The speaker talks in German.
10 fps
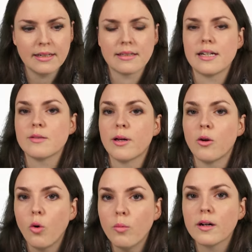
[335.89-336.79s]
Das heißt,
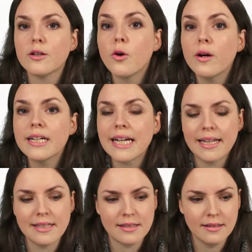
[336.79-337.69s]
meine obere neue
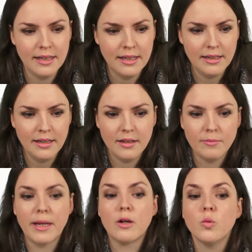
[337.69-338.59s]
Grenze,
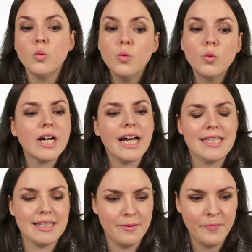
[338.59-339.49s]
meine
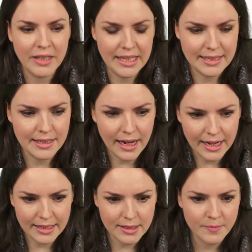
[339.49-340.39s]
u-Grenze ist eine
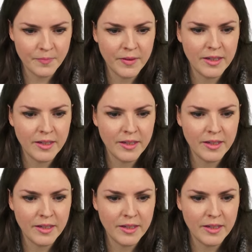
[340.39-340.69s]
1.